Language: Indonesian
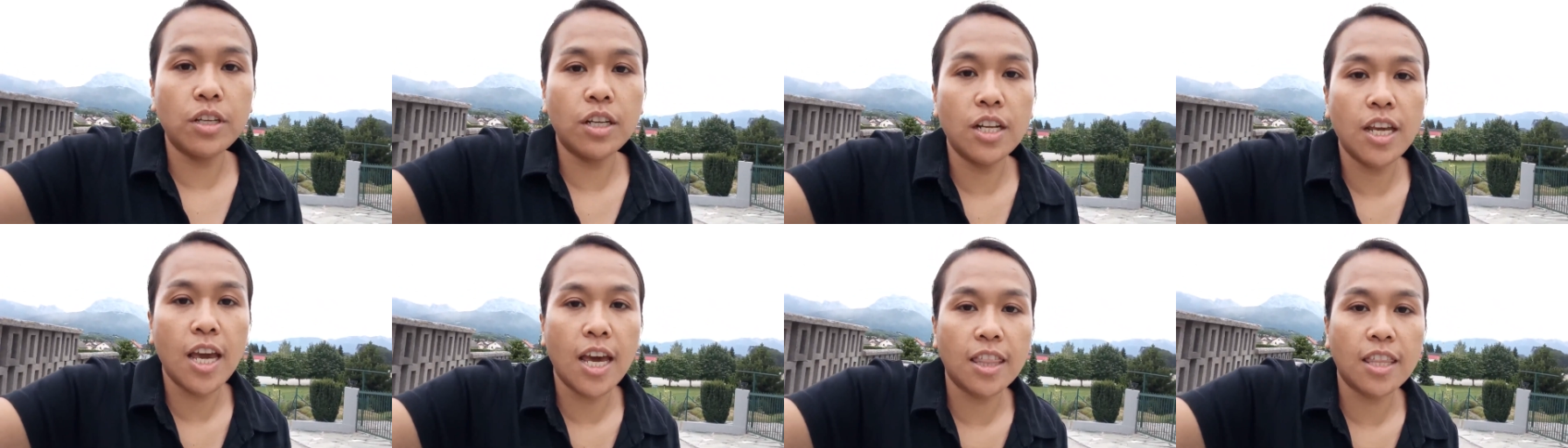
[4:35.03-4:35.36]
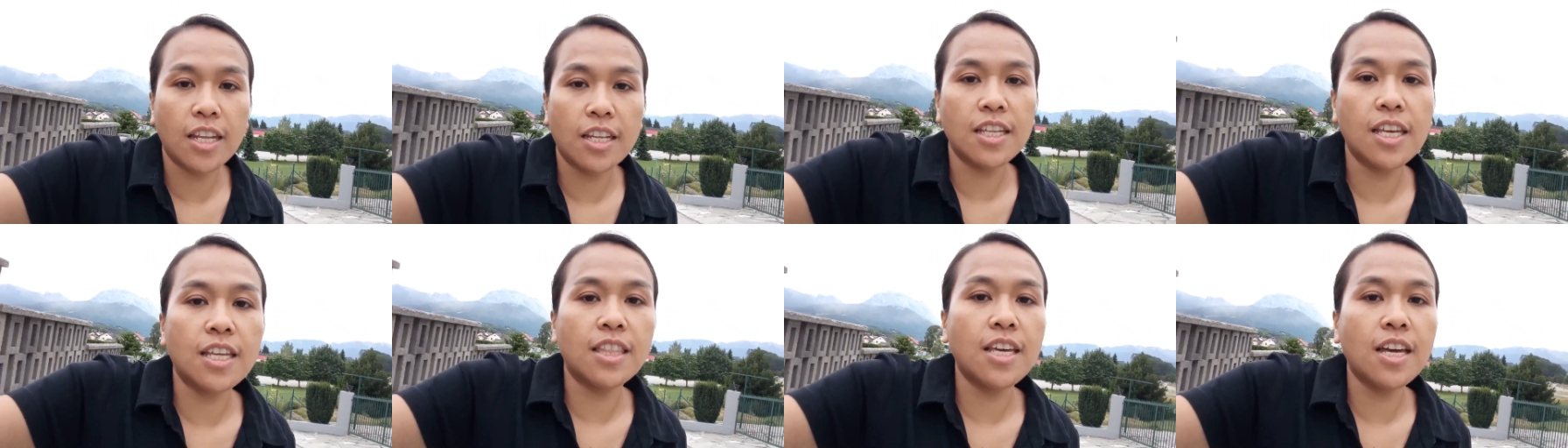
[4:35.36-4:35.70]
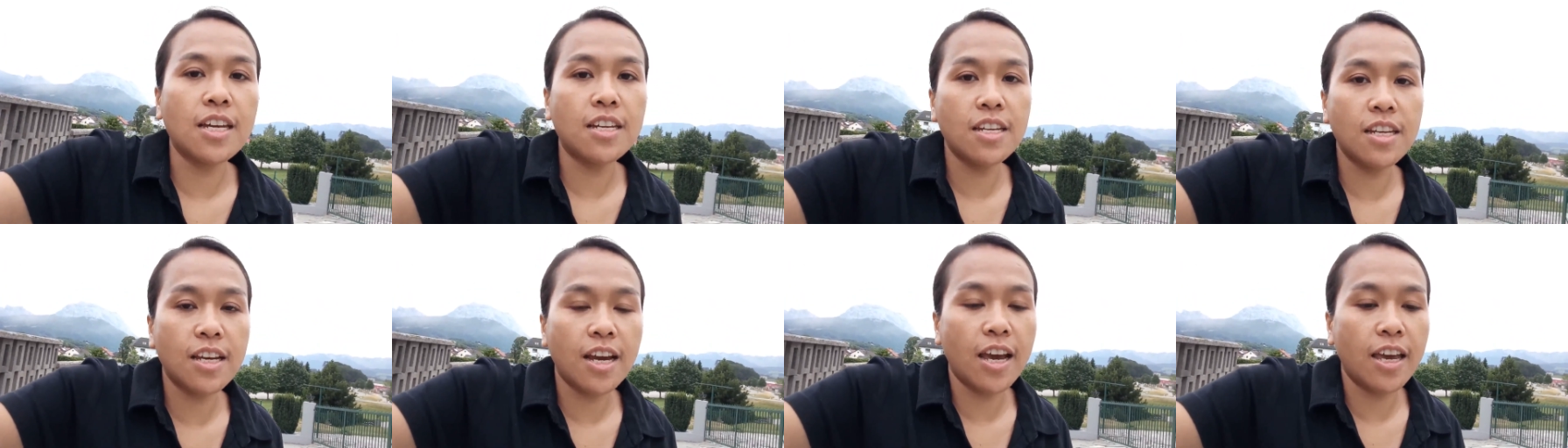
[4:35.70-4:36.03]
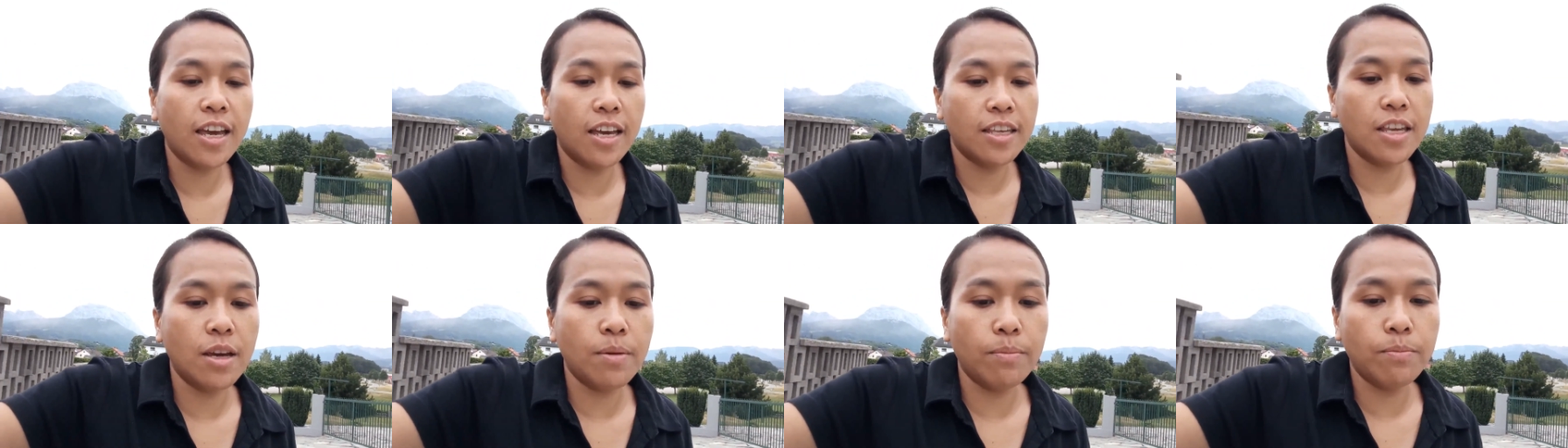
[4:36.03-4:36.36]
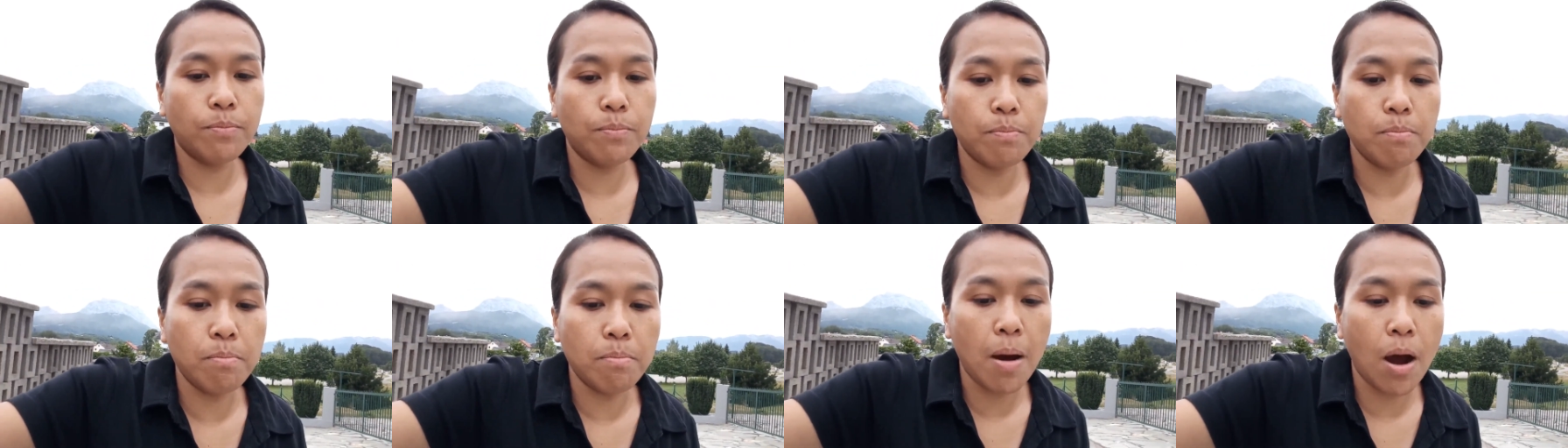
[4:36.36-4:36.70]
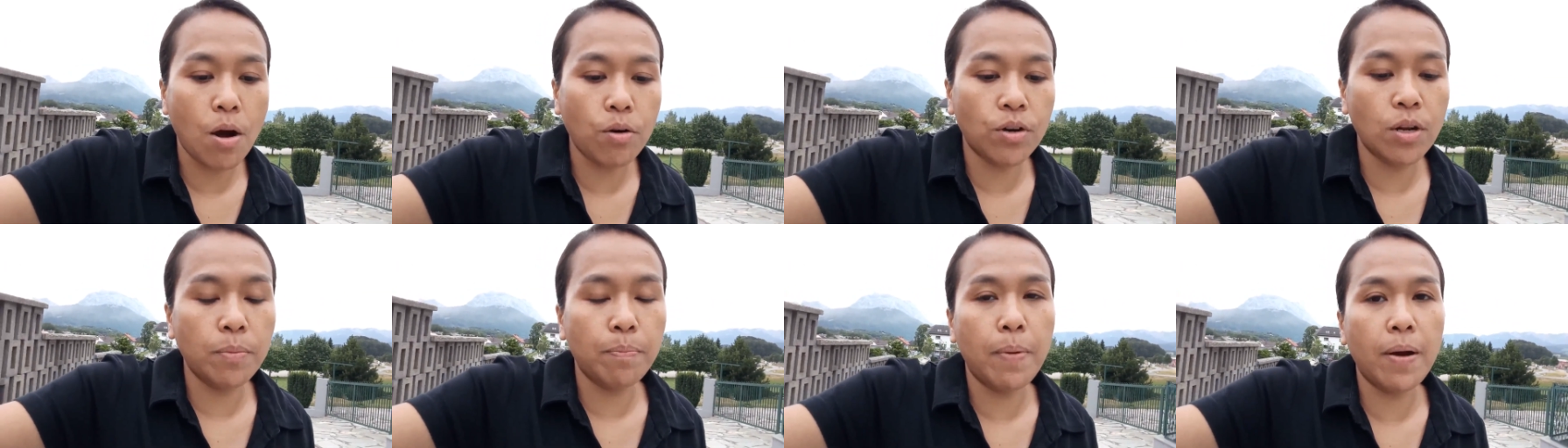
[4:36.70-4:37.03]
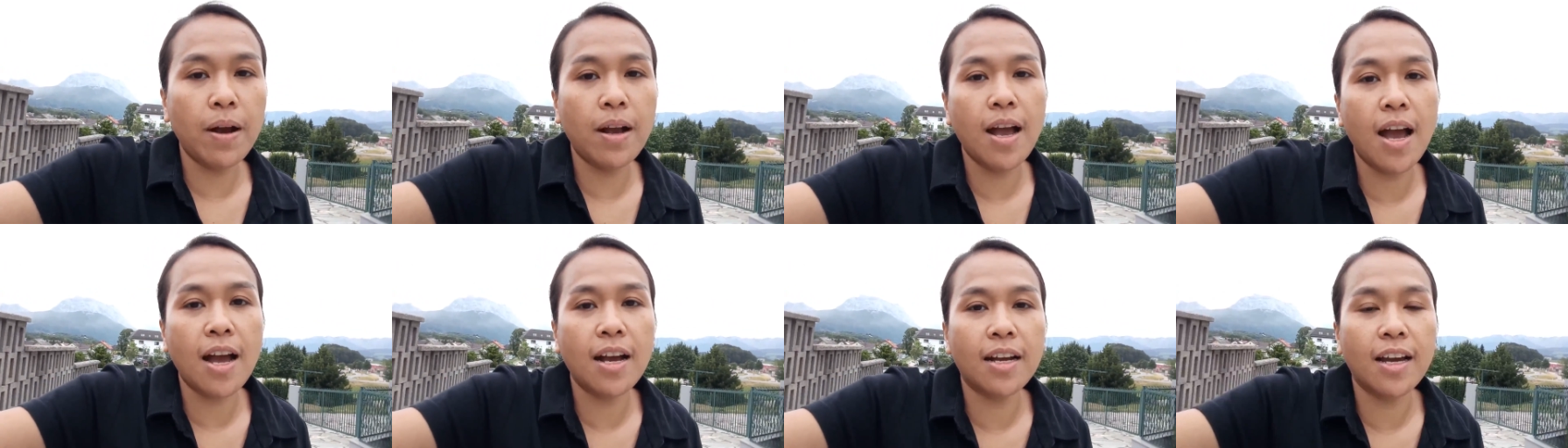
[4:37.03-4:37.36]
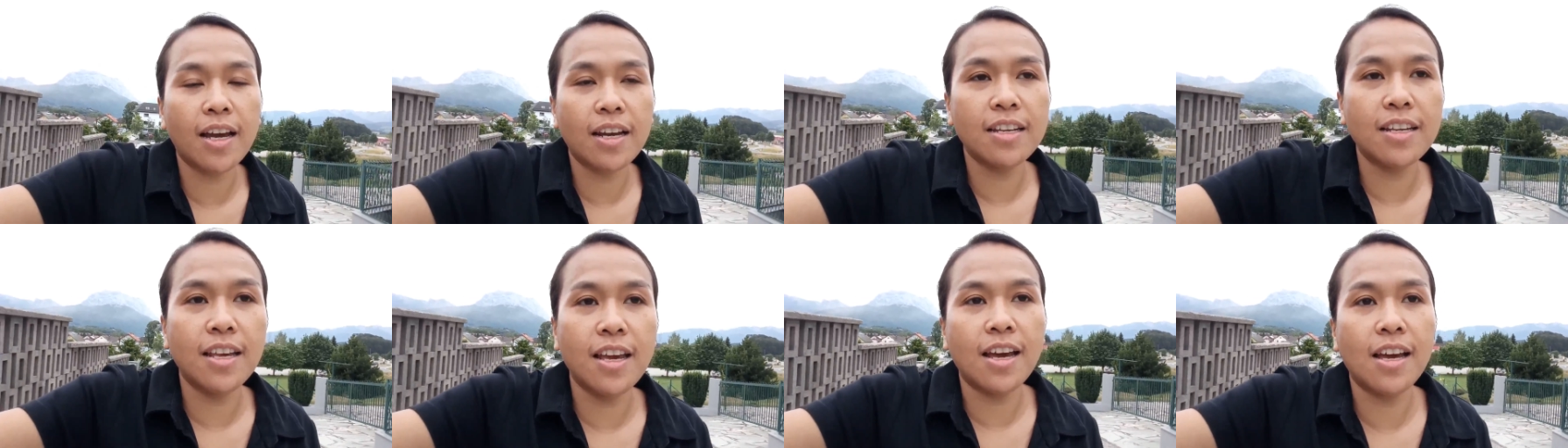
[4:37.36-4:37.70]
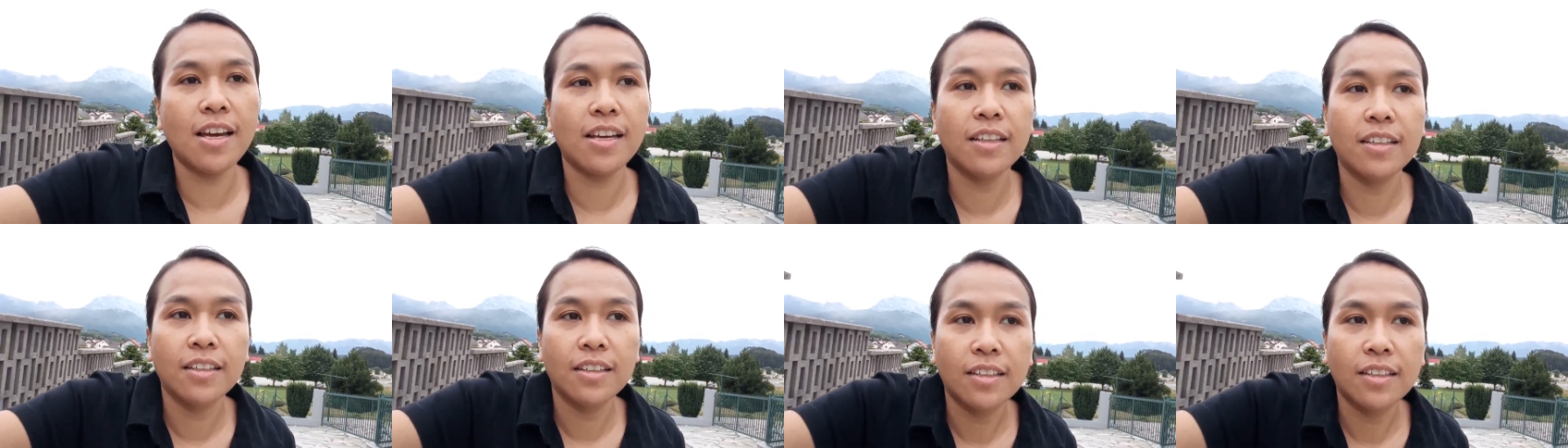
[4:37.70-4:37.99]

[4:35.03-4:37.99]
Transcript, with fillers: Kelihatannya tadi kayaknya mau dipegang kan ya.